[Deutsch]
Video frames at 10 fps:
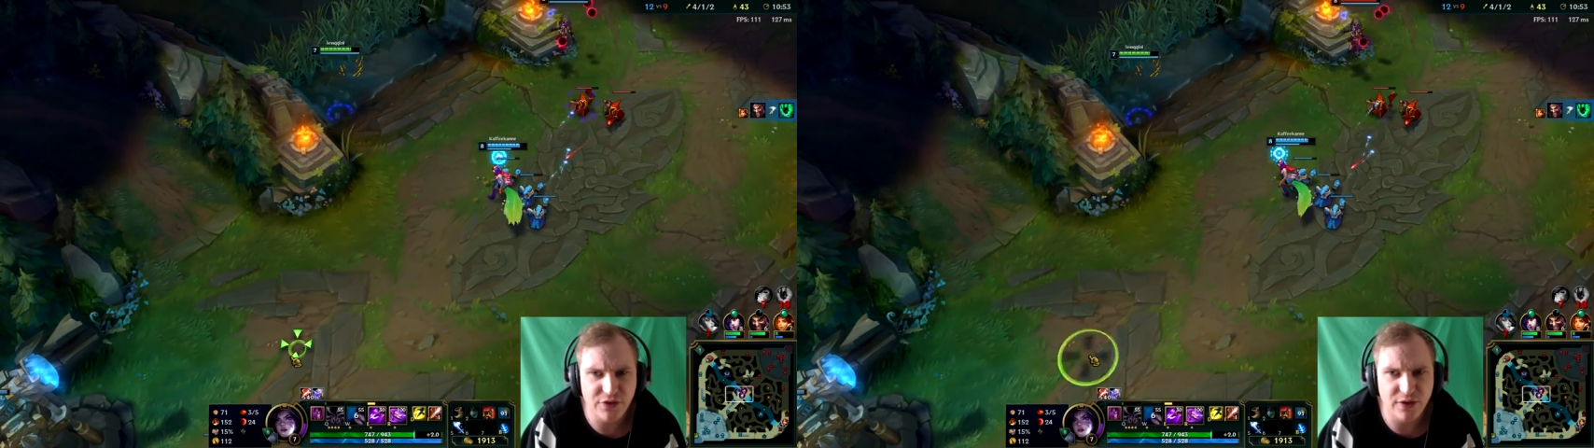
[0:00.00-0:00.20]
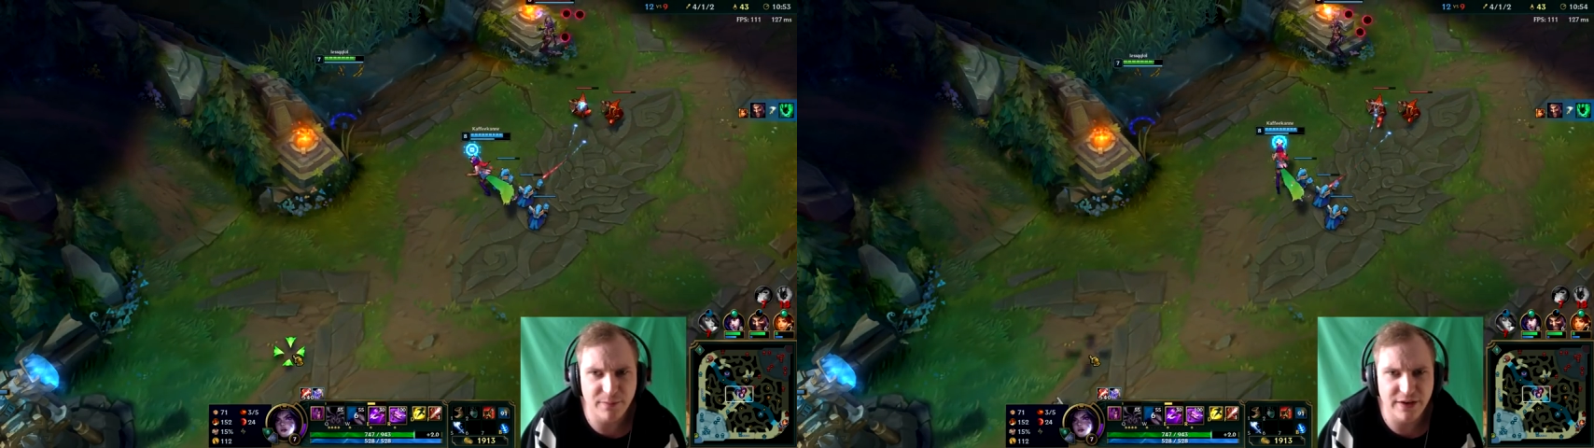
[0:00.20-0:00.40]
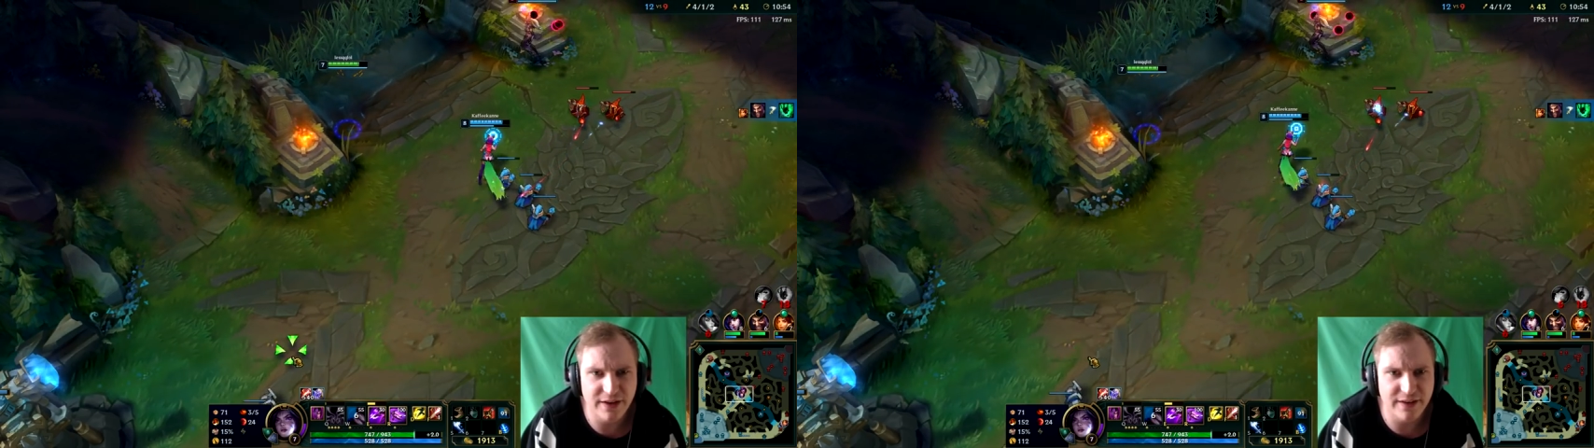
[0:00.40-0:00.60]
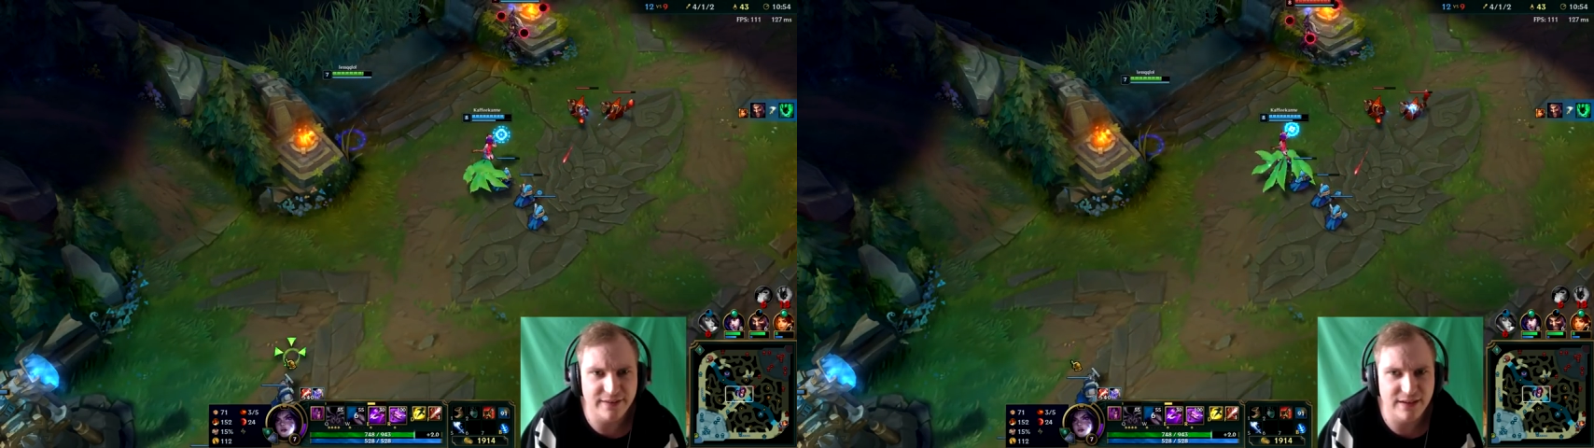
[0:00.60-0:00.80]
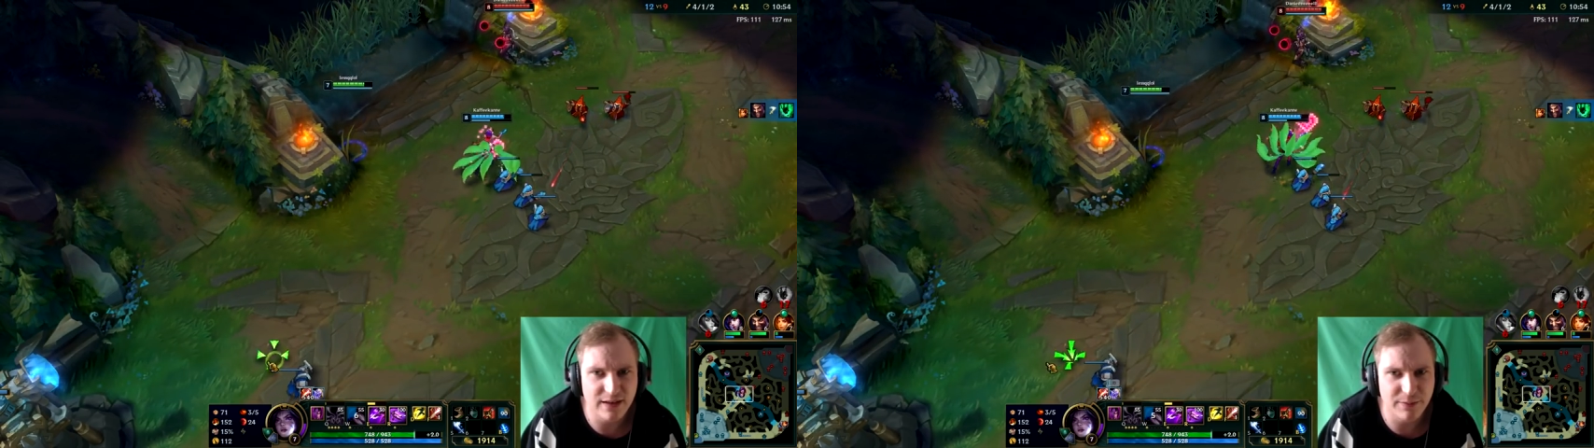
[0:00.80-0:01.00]
Stoppen Sie
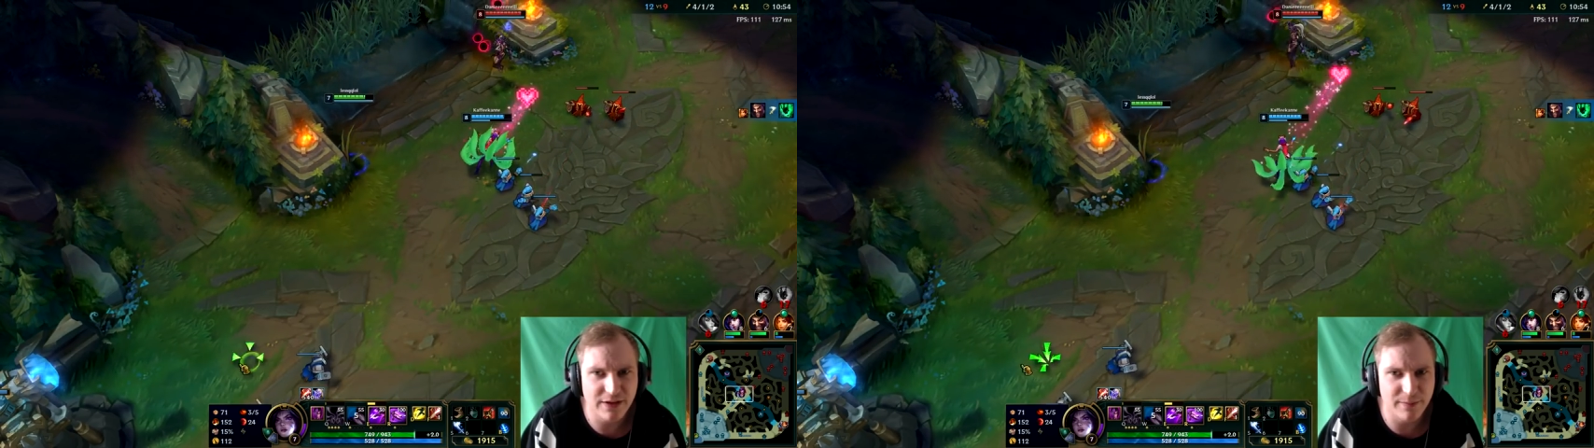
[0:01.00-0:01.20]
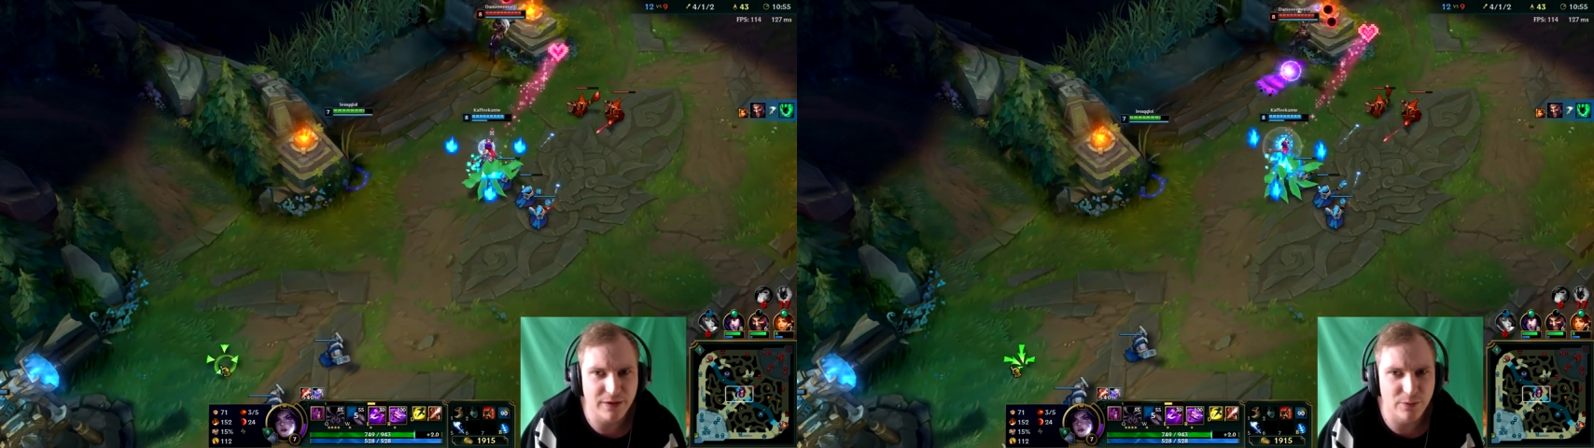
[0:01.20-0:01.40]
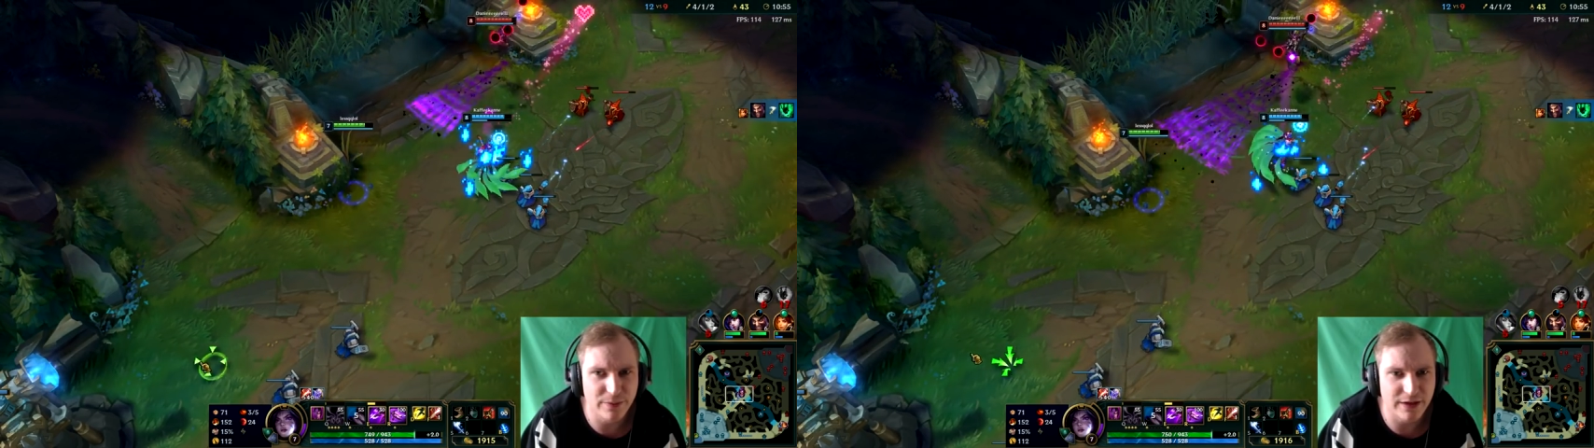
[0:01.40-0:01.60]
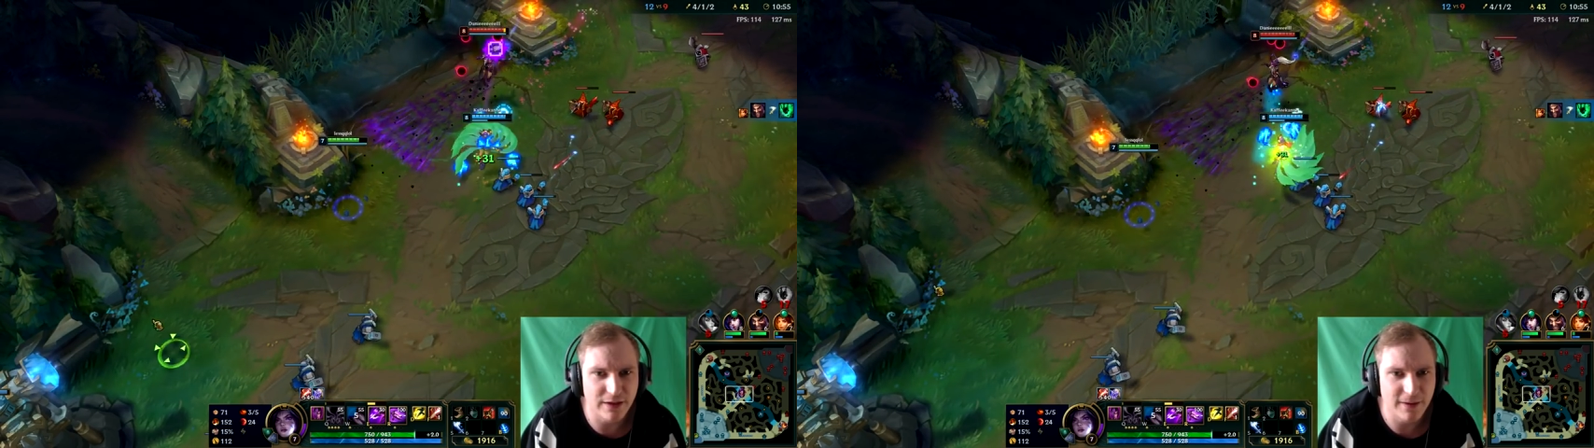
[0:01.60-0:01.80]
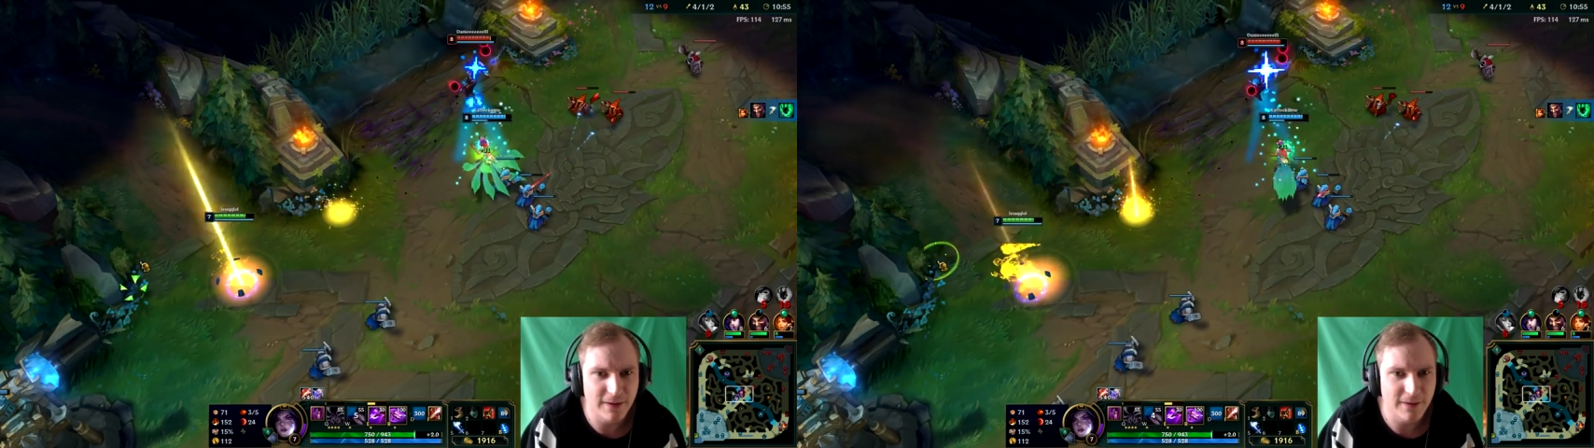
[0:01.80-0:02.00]
das. Ich glaube, sie kann mich umbringen.